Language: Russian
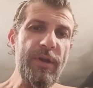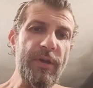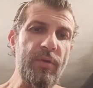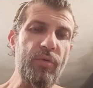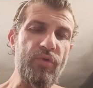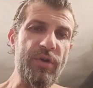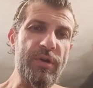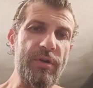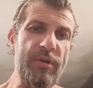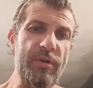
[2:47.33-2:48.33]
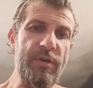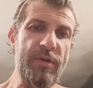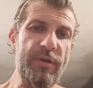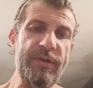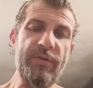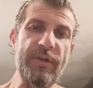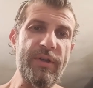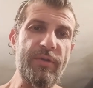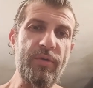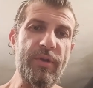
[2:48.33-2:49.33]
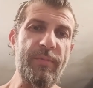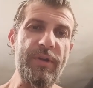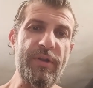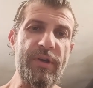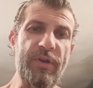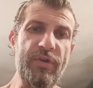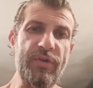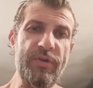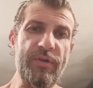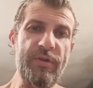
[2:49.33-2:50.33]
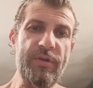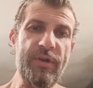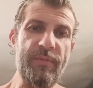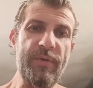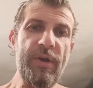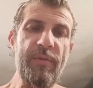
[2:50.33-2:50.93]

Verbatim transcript: это уже сделайте какой-то монтаж, э, там,